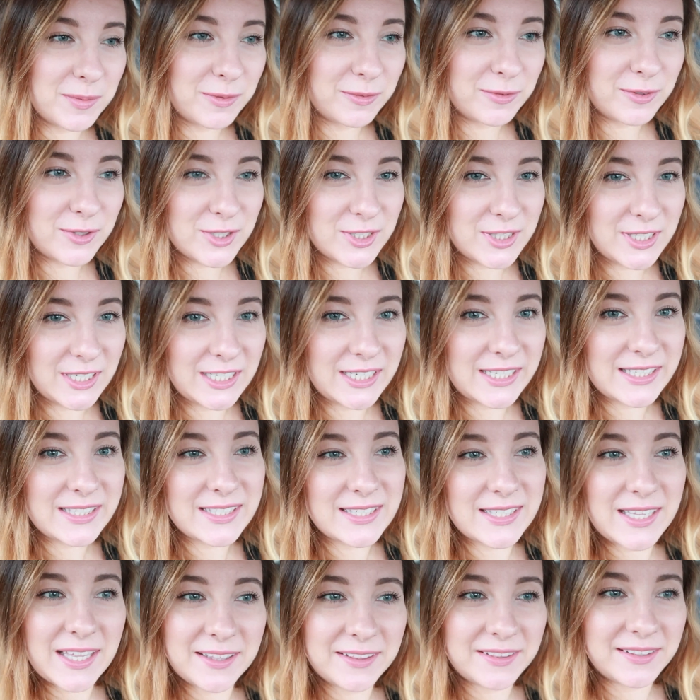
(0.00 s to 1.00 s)
mówisz, taki
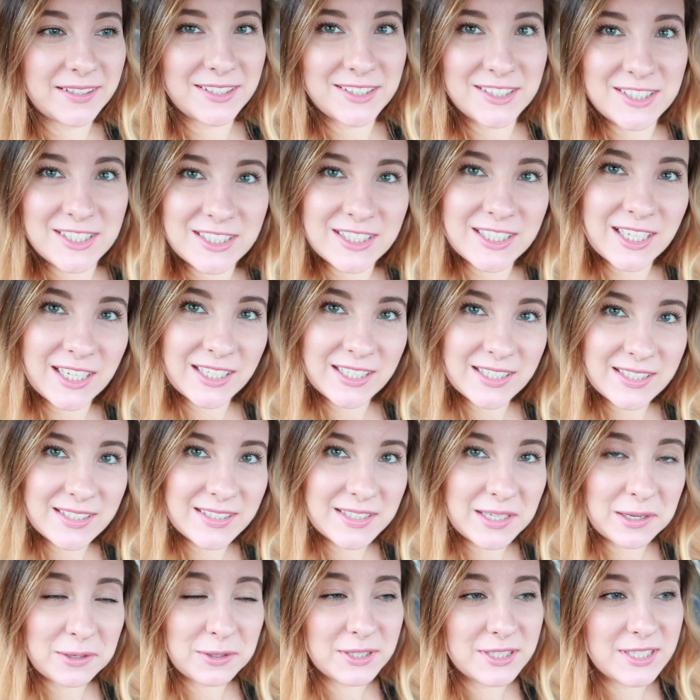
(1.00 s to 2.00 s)
senny dzisiaj
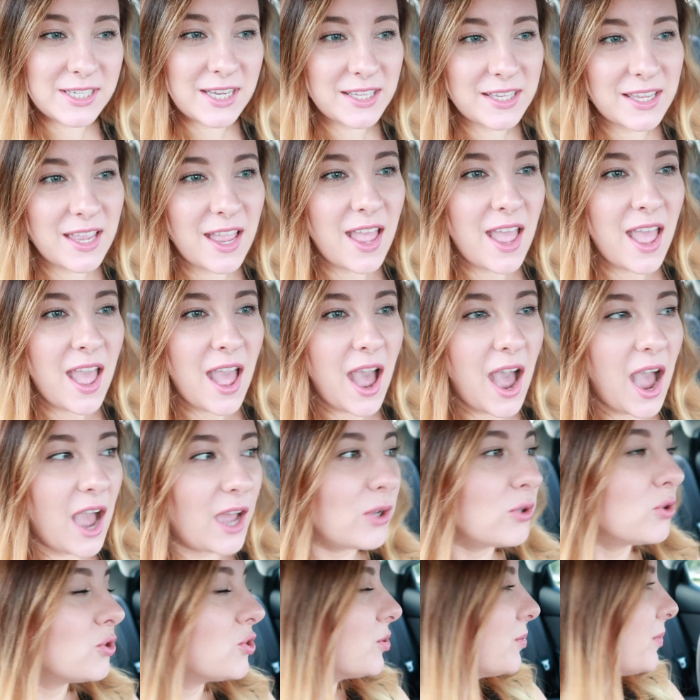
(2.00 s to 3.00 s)
jest cały dzień,
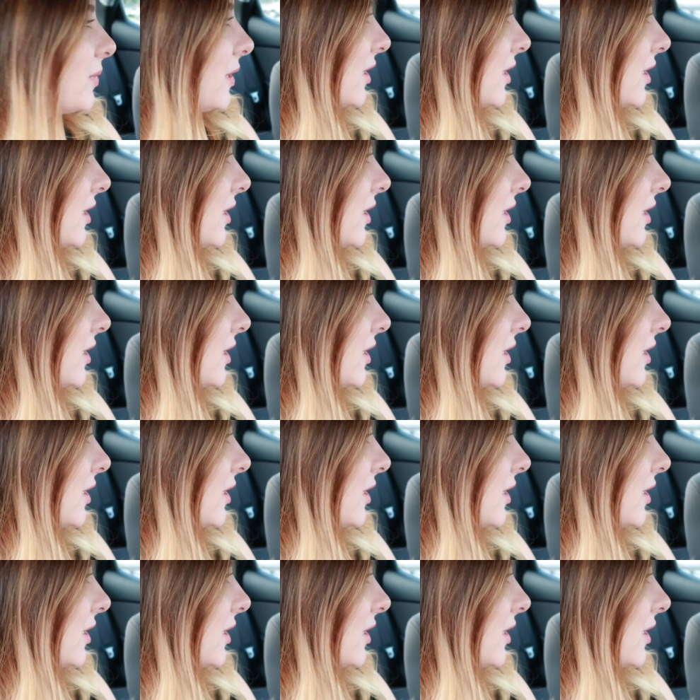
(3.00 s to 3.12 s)
a już